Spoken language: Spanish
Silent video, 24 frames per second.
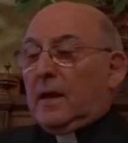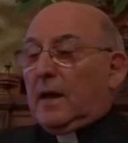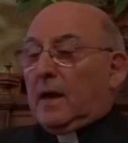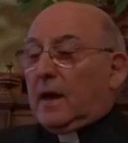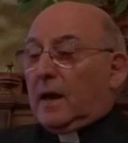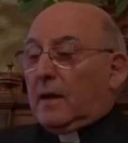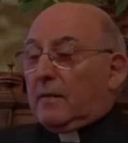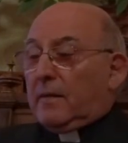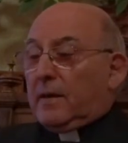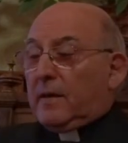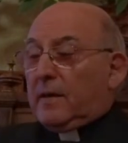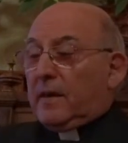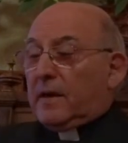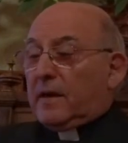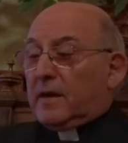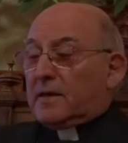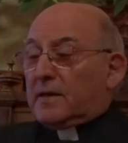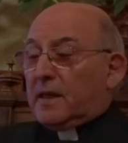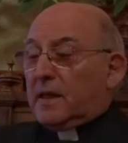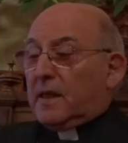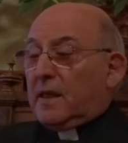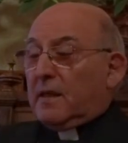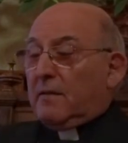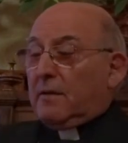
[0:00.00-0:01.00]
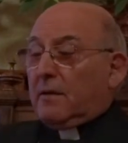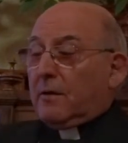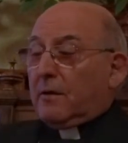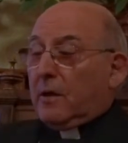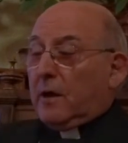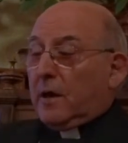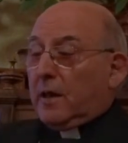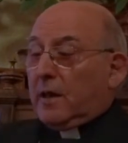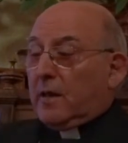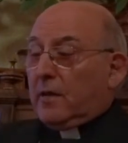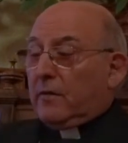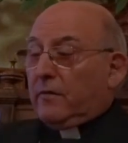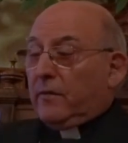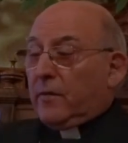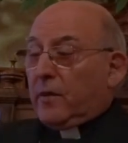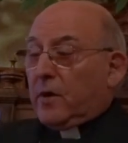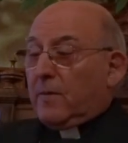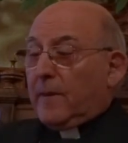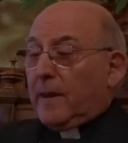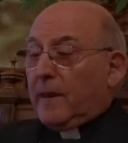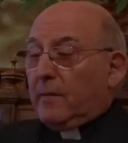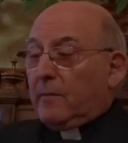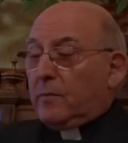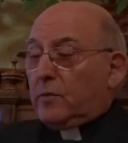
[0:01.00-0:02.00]
A la vez rechazaba cualquier
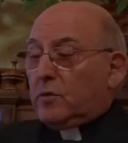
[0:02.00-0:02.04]
forma de